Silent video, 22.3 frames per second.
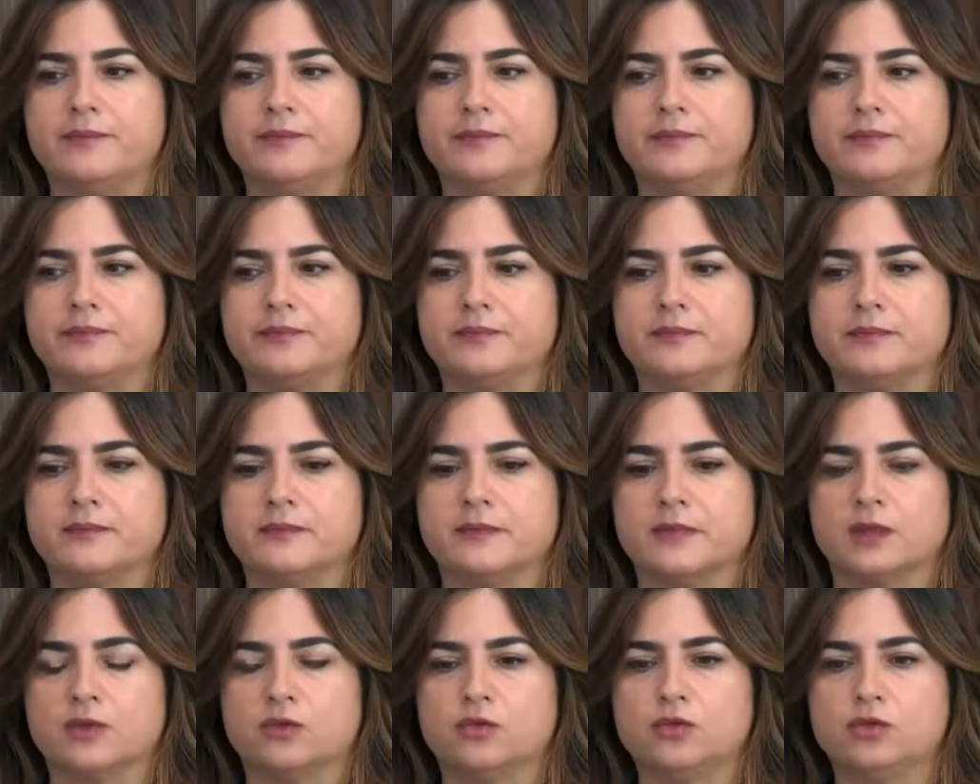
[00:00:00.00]

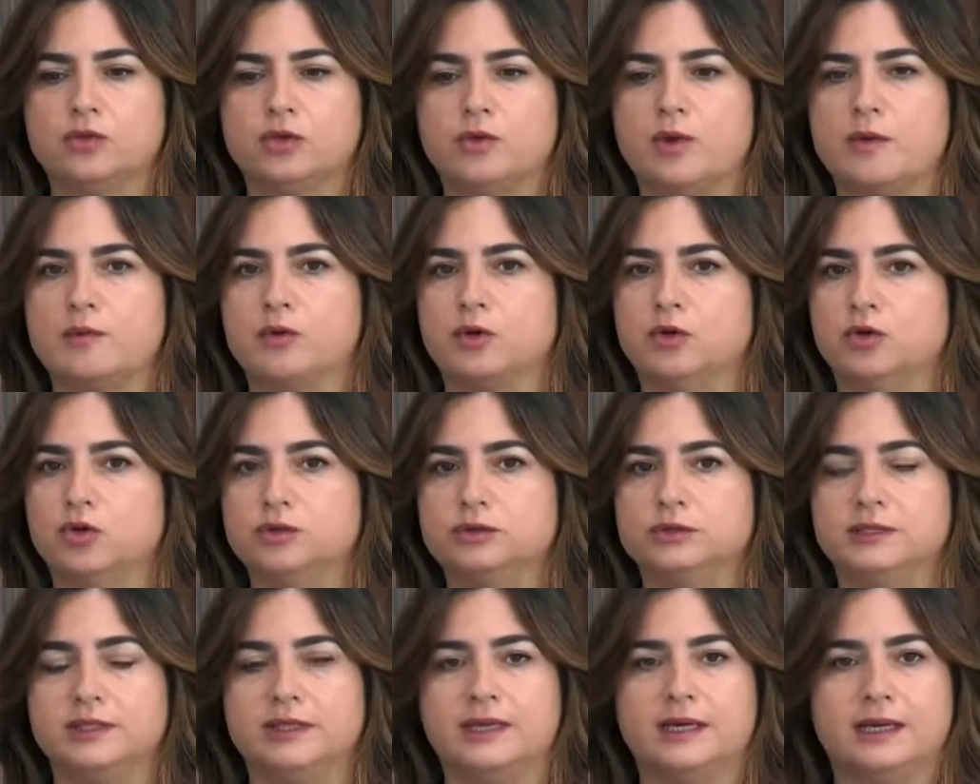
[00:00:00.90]
mh, tutti quei
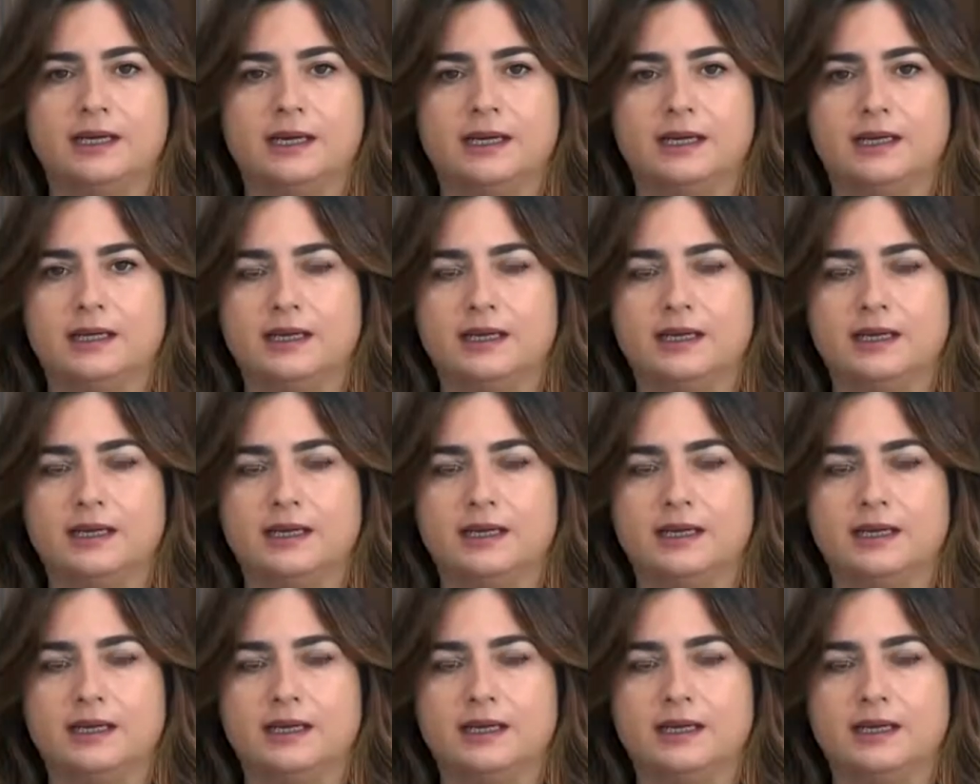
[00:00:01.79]
prodotti a, eh,